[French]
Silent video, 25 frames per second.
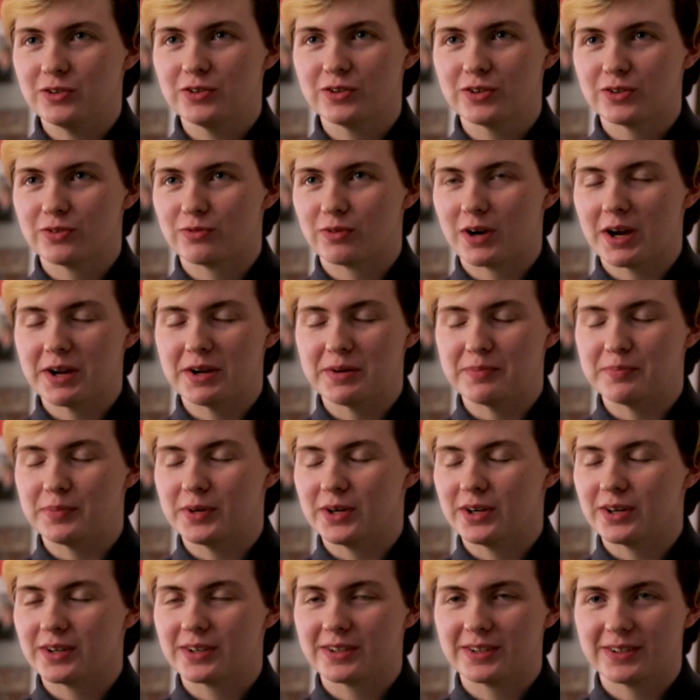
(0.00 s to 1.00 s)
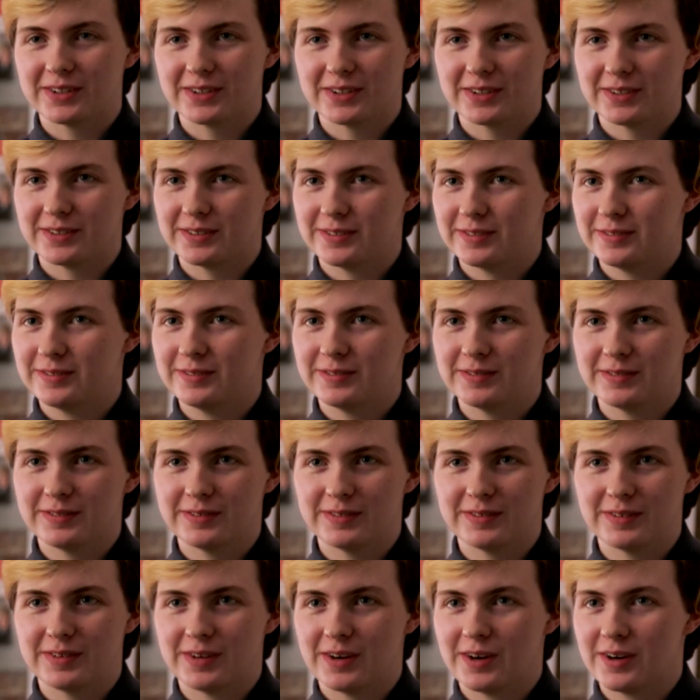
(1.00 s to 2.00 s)
la liste est tellement longue.
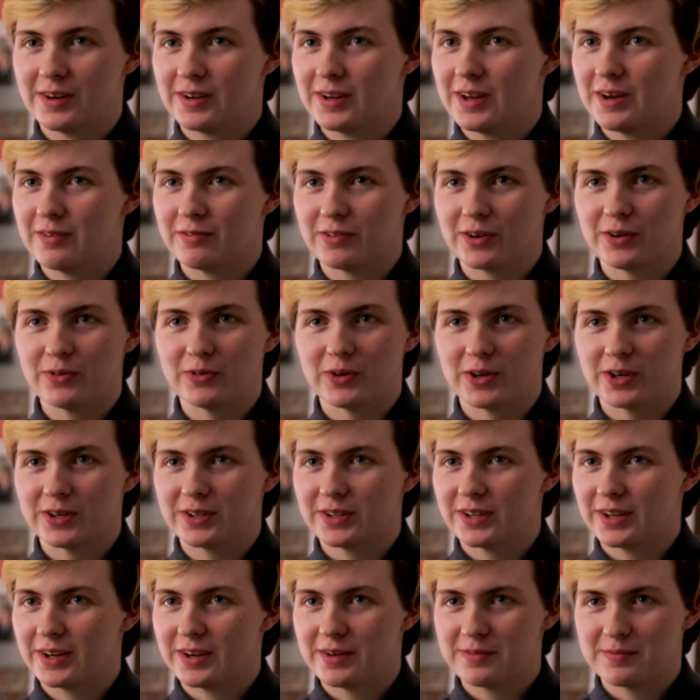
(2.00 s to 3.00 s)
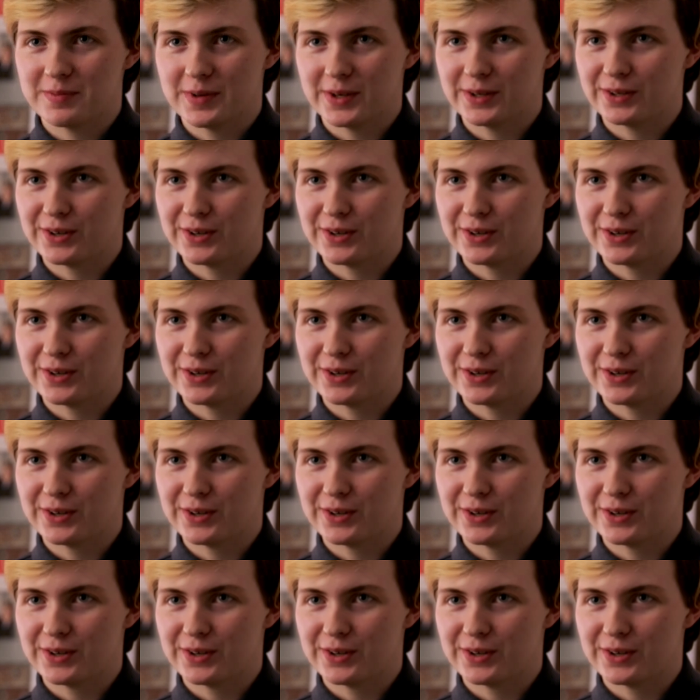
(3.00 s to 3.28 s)
On pourrait écrire un